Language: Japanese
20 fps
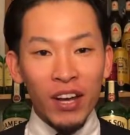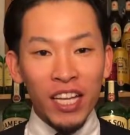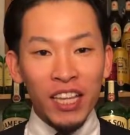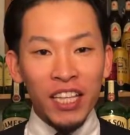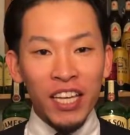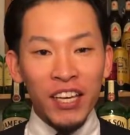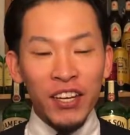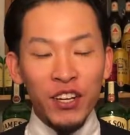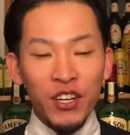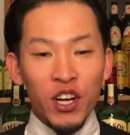やっ
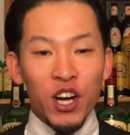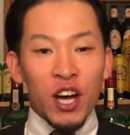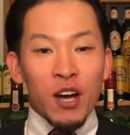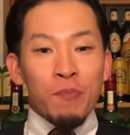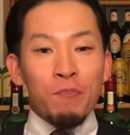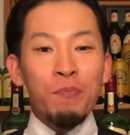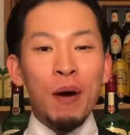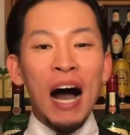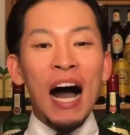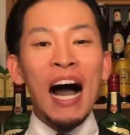ている
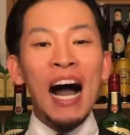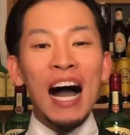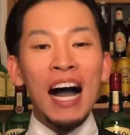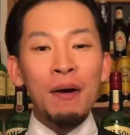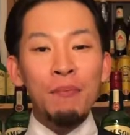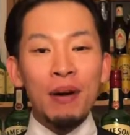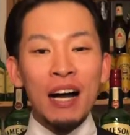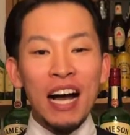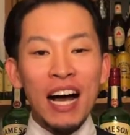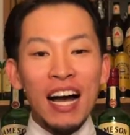
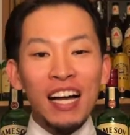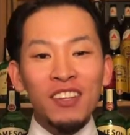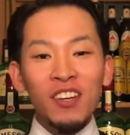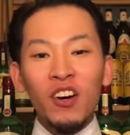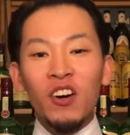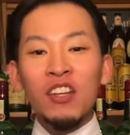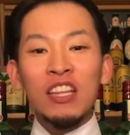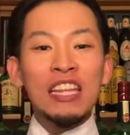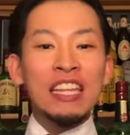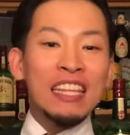バーマー
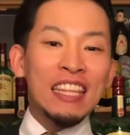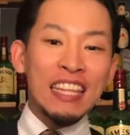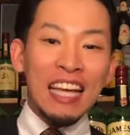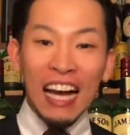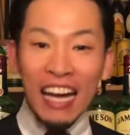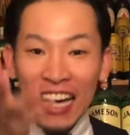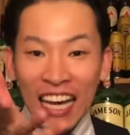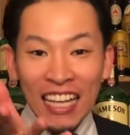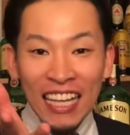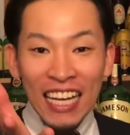の
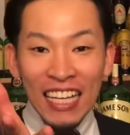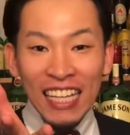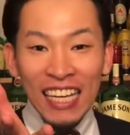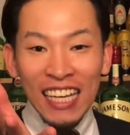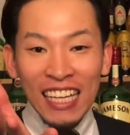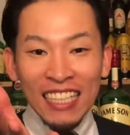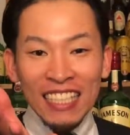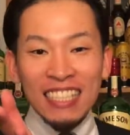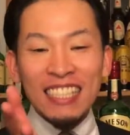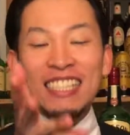武田
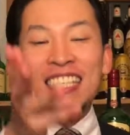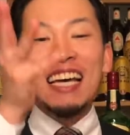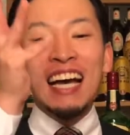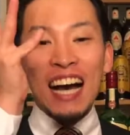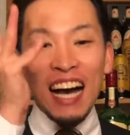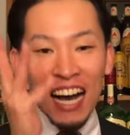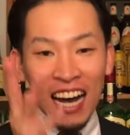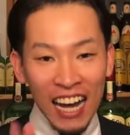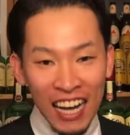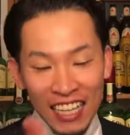です。
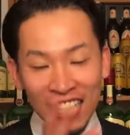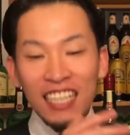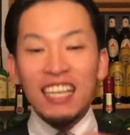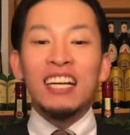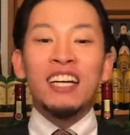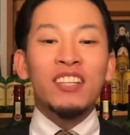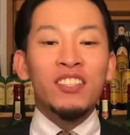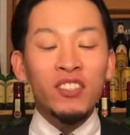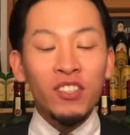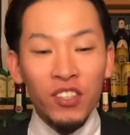はい。
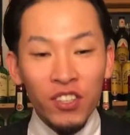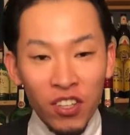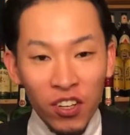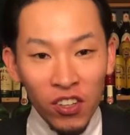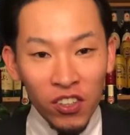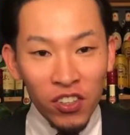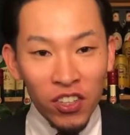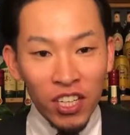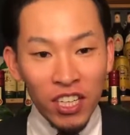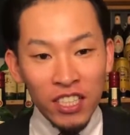という
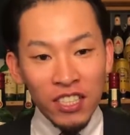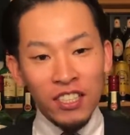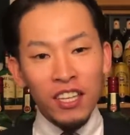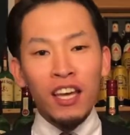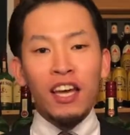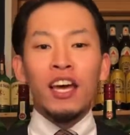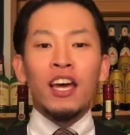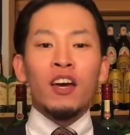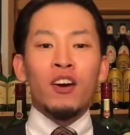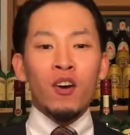ことでです
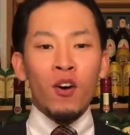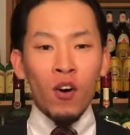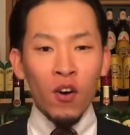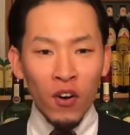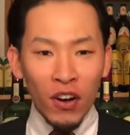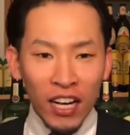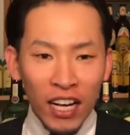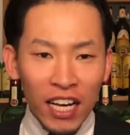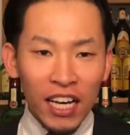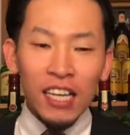ね、
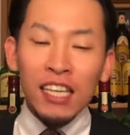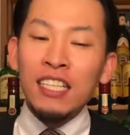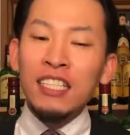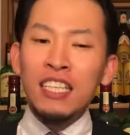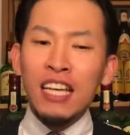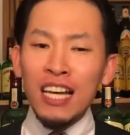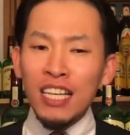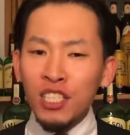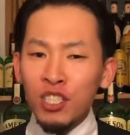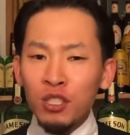今回
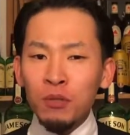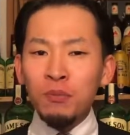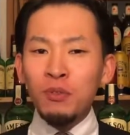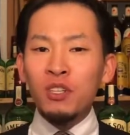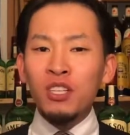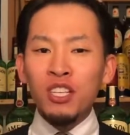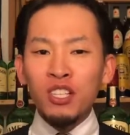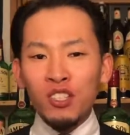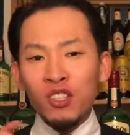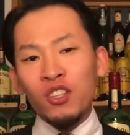久しぶ
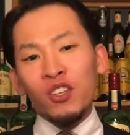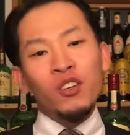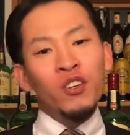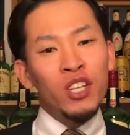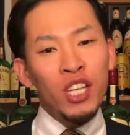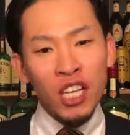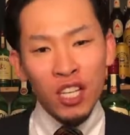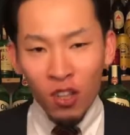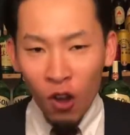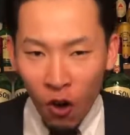りにちょっと
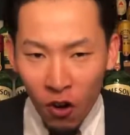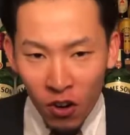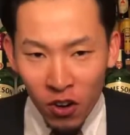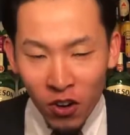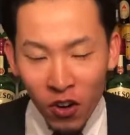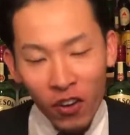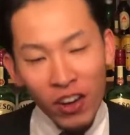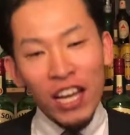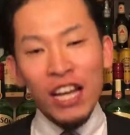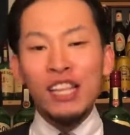フリートーク
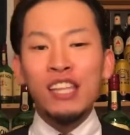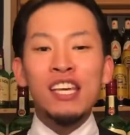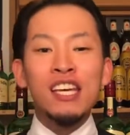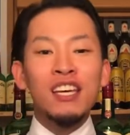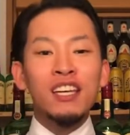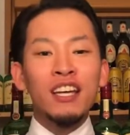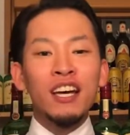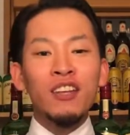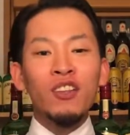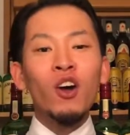をやってい
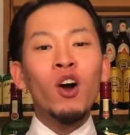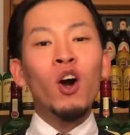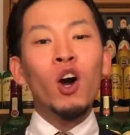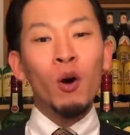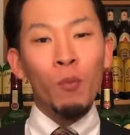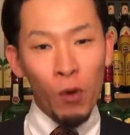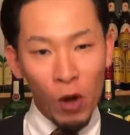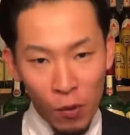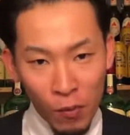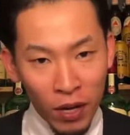きたいと
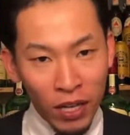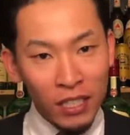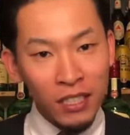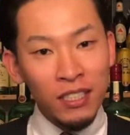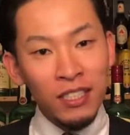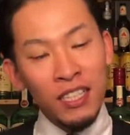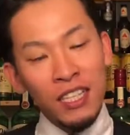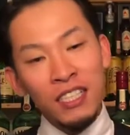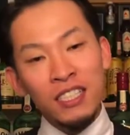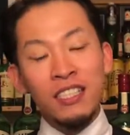思いま
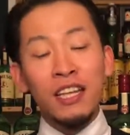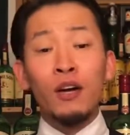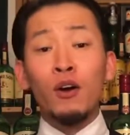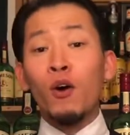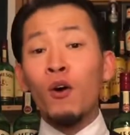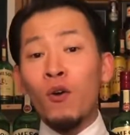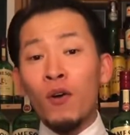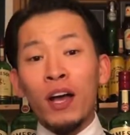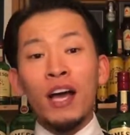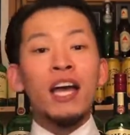すですね。
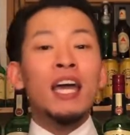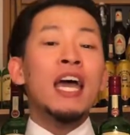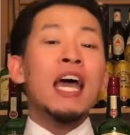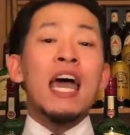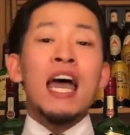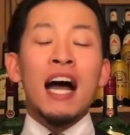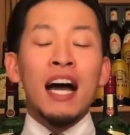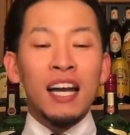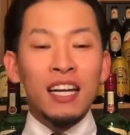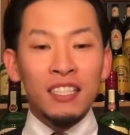今回
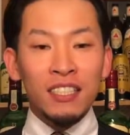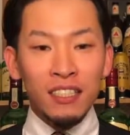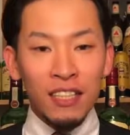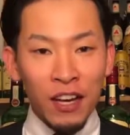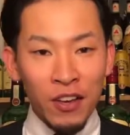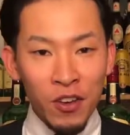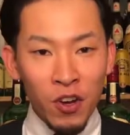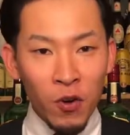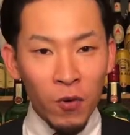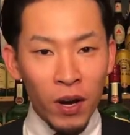話す
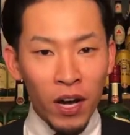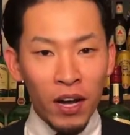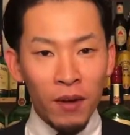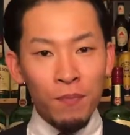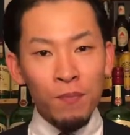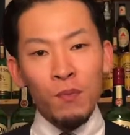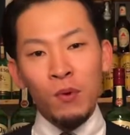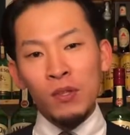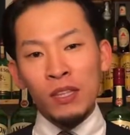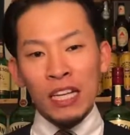内容は
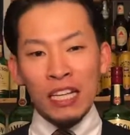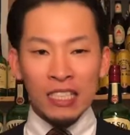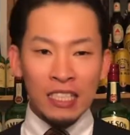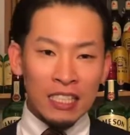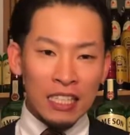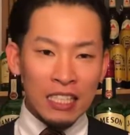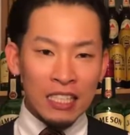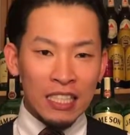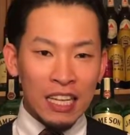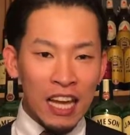もう夏
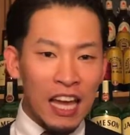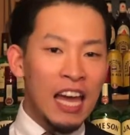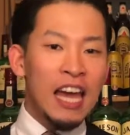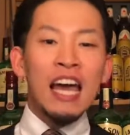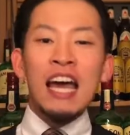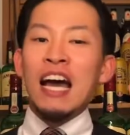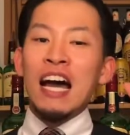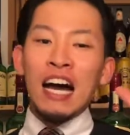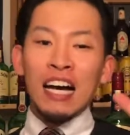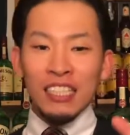ですね。
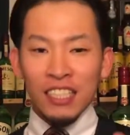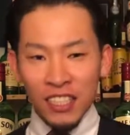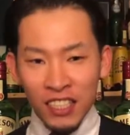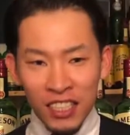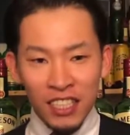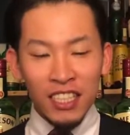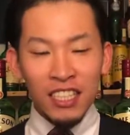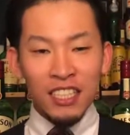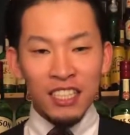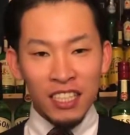暑い
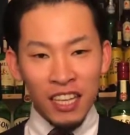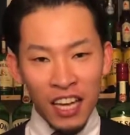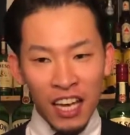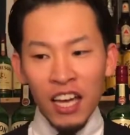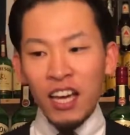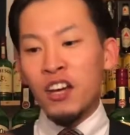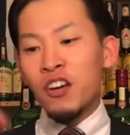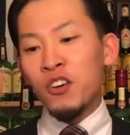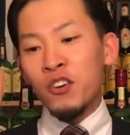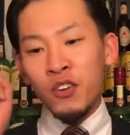です
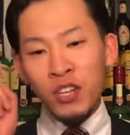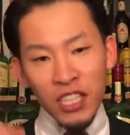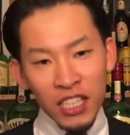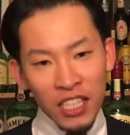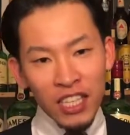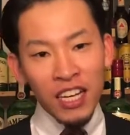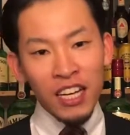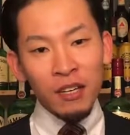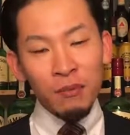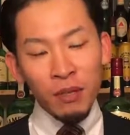ね。
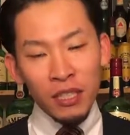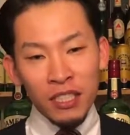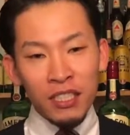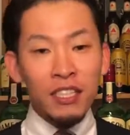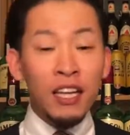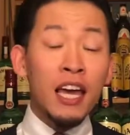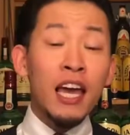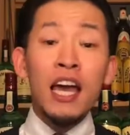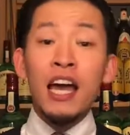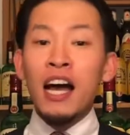ウイスキーあります
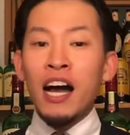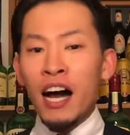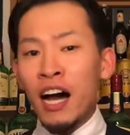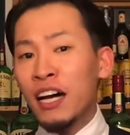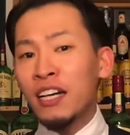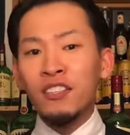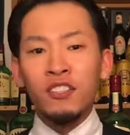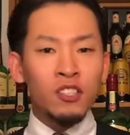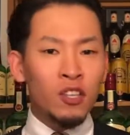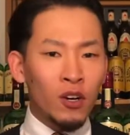ね。は
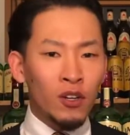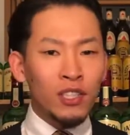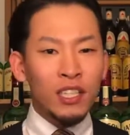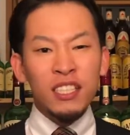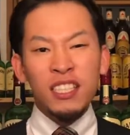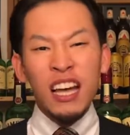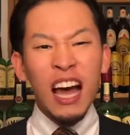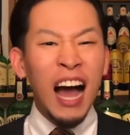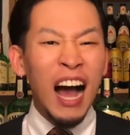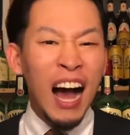い、そうで
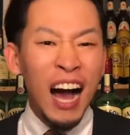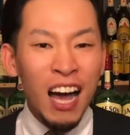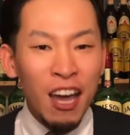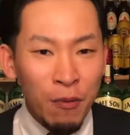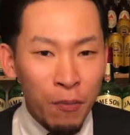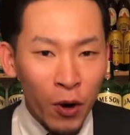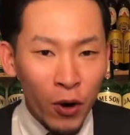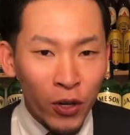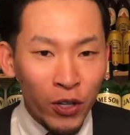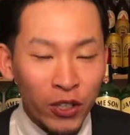す。
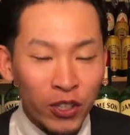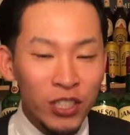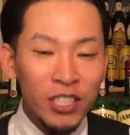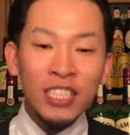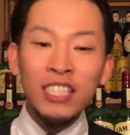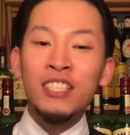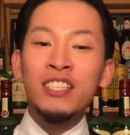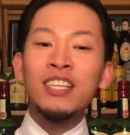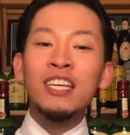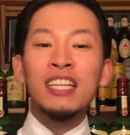ハイボール
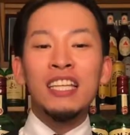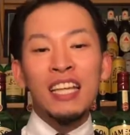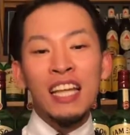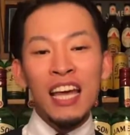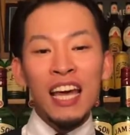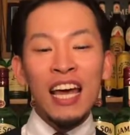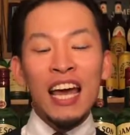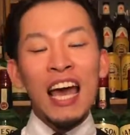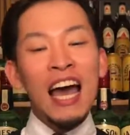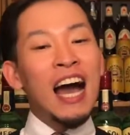について
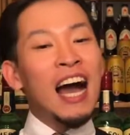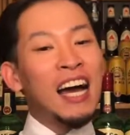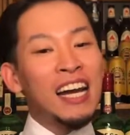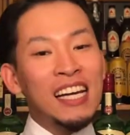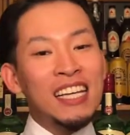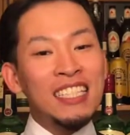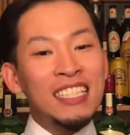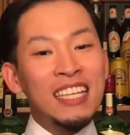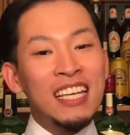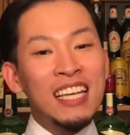ね、
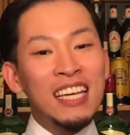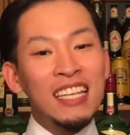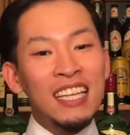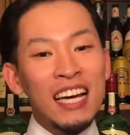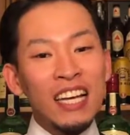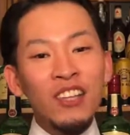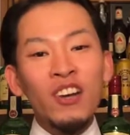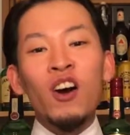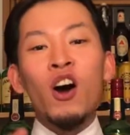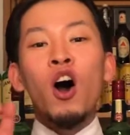話していき
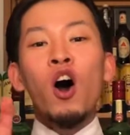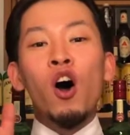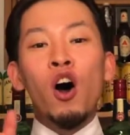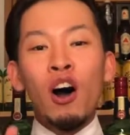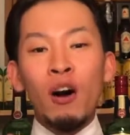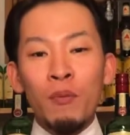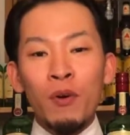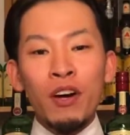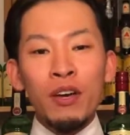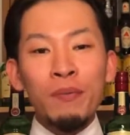たいと
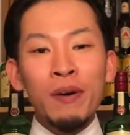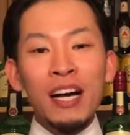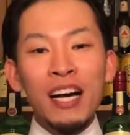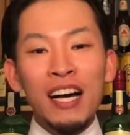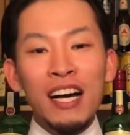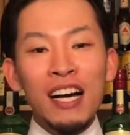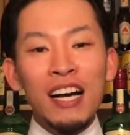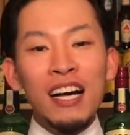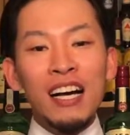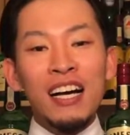思い
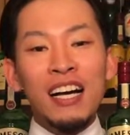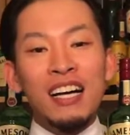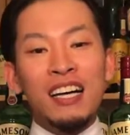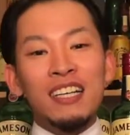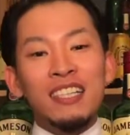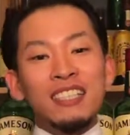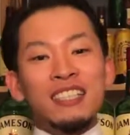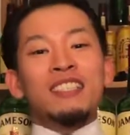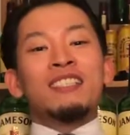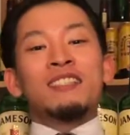
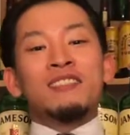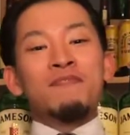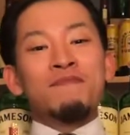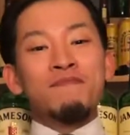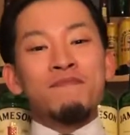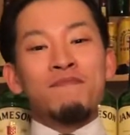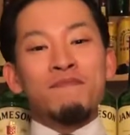ます。